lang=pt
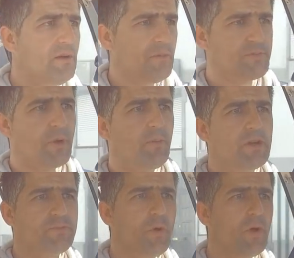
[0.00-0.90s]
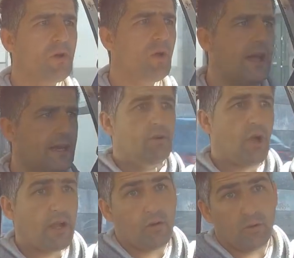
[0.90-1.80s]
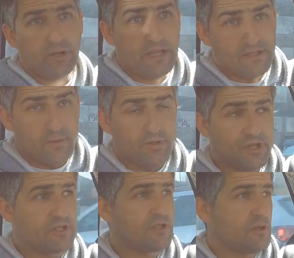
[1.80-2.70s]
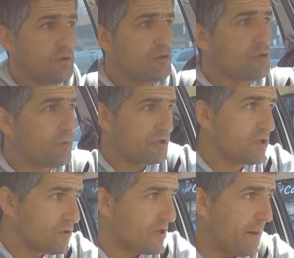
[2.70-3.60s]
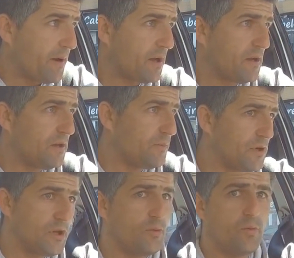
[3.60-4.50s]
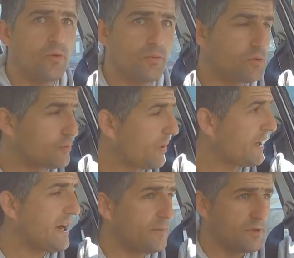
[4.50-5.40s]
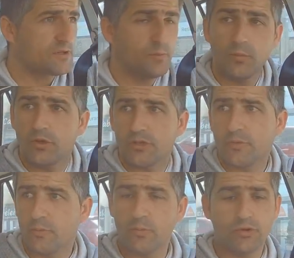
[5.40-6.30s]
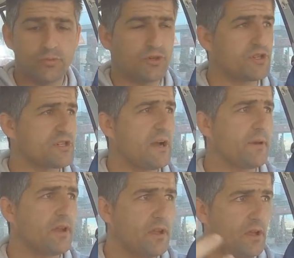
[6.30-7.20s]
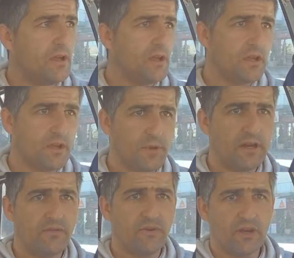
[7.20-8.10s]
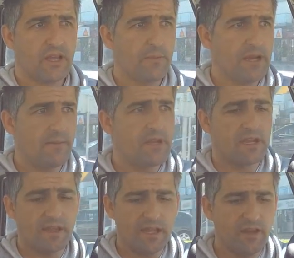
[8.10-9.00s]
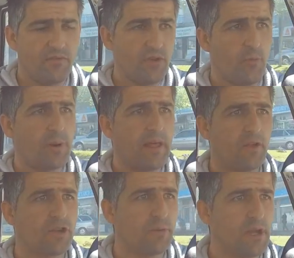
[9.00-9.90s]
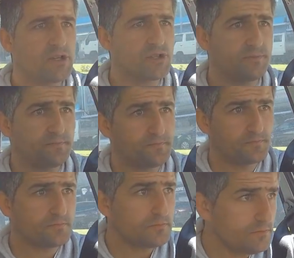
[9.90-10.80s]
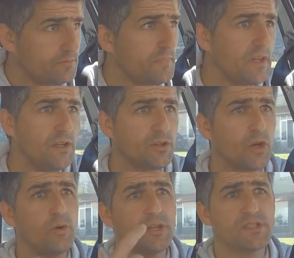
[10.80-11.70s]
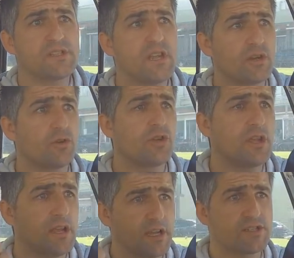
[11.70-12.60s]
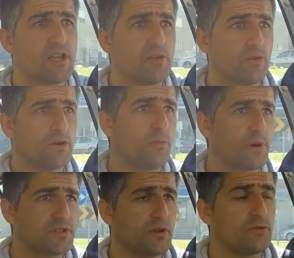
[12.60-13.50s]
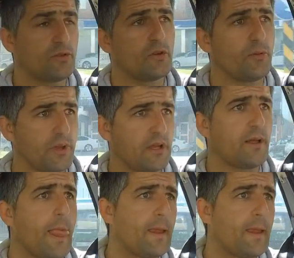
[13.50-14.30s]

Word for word: mas pelo menos pô-lo a rolar. O que é que acontece? Vocês, se vocês não sabem, eu, eu vou explicar, mas muitos, muitos de vocês sabem que a, minha, que a, minha, a minha cadela foi operada outra vez, então esse dinheiro que eu tinha gastei na operação de novo dela